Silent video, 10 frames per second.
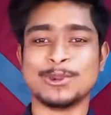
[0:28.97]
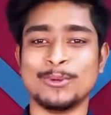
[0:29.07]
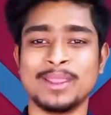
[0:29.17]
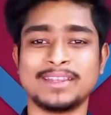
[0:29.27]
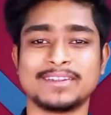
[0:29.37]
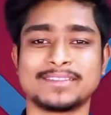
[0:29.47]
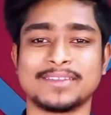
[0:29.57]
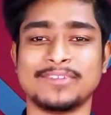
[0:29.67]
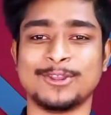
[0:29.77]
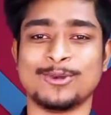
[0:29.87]
খুবই
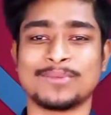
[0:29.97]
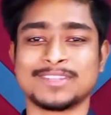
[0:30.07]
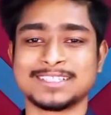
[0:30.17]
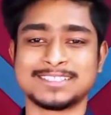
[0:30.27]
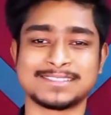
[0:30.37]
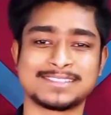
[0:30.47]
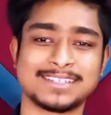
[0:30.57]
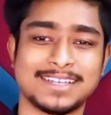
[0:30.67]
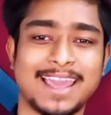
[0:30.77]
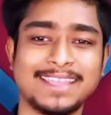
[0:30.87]
ইন্টারেস্টিং ভিডিও আপনারা জাস্ট
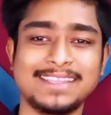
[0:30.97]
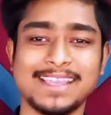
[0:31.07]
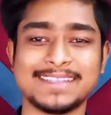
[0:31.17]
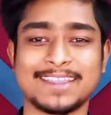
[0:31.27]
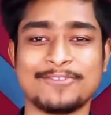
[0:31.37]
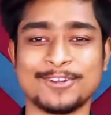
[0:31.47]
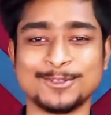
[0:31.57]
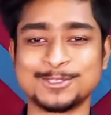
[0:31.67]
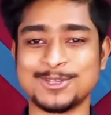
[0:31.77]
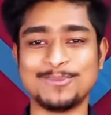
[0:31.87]
লাইক দিয়ে দেখে ফেলুন